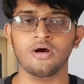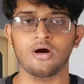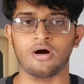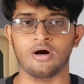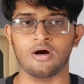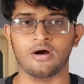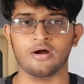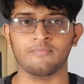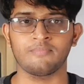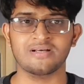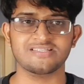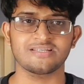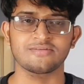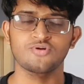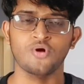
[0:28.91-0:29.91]

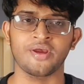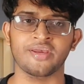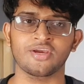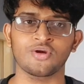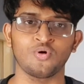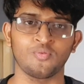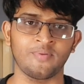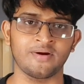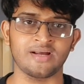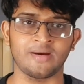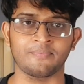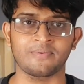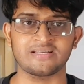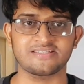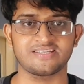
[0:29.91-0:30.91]
बस ड्राइंग के ऊपर
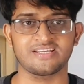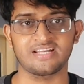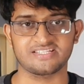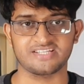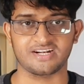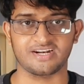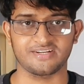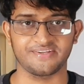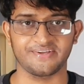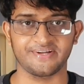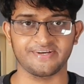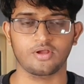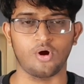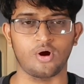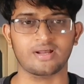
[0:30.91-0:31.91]
अपना सिग्नेचर कर देना